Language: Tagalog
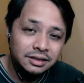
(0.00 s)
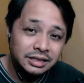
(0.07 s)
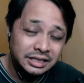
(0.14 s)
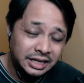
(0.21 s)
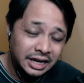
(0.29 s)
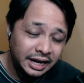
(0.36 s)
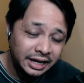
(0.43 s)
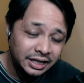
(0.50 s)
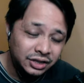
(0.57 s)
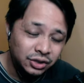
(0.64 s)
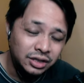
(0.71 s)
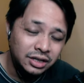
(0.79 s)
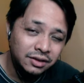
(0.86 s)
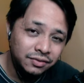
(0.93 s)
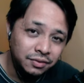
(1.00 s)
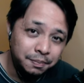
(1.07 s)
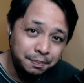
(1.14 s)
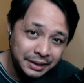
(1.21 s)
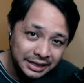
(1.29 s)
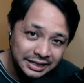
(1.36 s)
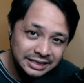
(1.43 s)
designed to give you
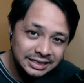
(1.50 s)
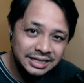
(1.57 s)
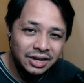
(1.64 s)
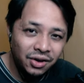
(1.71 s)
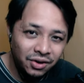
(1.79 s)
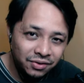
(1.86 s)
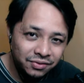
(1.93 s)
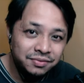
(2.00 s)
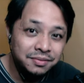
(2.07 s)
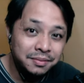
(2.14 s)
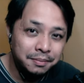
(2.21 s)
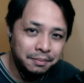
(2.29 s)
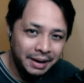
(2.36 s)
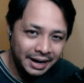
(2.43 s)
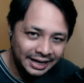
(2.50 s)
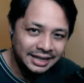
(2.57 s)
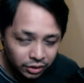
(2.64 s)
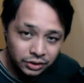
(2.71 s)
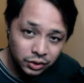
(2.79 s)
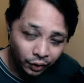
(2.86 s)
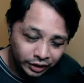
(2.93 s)
peace of
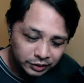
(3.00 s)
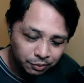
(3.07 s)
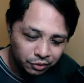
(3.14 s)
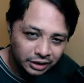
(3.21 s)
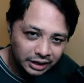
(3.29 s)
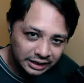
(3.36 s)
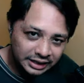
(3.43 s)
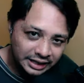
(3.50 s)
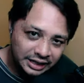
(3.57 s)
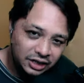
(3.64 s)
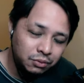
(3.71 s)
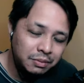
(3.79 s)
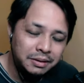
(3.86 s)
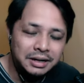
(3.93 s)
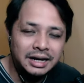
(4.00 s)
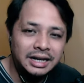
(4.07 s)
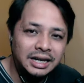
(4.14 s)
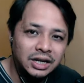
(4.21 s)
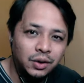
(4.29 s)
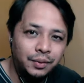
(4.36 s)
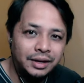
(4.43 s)
mind. So explore natin ano bang
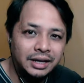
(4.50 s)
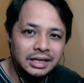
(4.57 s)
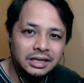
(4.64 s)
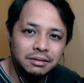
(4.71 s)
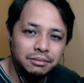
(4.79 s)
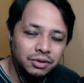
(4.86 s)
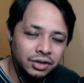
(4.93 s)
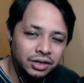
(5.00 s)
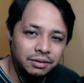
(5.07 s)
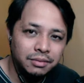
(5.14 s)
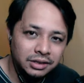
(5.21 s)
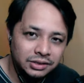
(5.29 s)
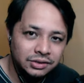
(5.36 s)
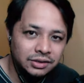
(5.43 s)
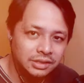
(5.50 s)
kayang gawin ng Money Monster.